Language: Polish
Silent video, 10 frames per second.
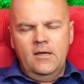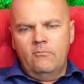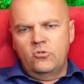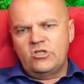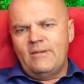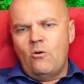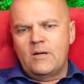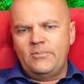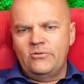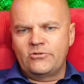może mało
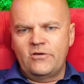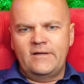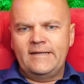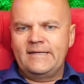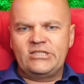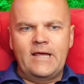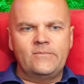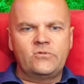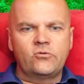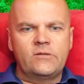happy newsowe, ja nie
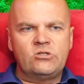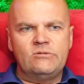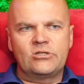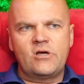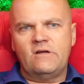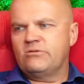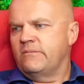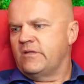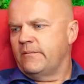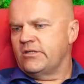chciałem tutaj przymieszkować w
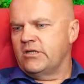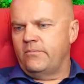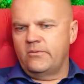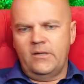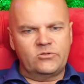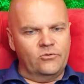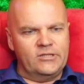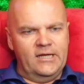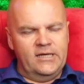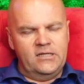tym temacie
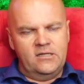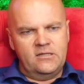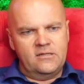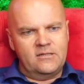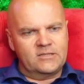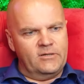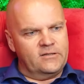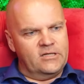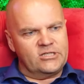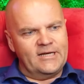absolutnie i, i
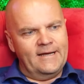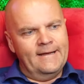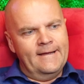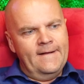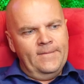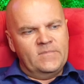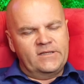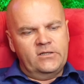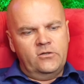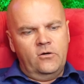Kasper też nie,
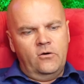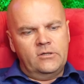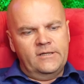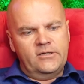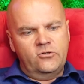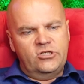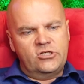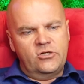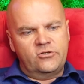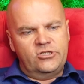dlatego, dlatego
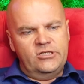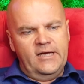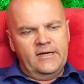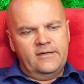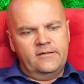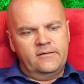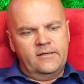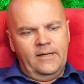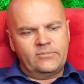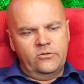dzisiejszy odcinek
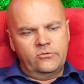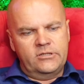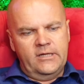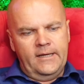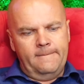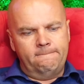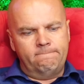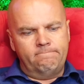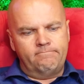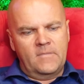e, absolutnie...
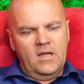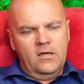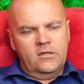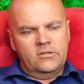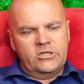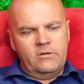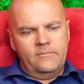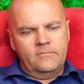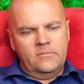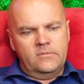Mm,
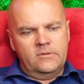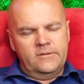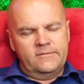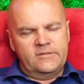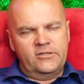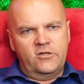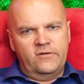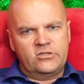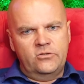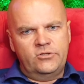chciałem e,
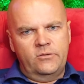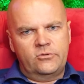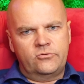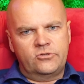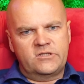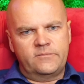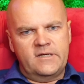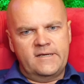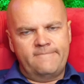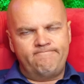dedykować ludziom, którzy
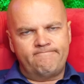sobie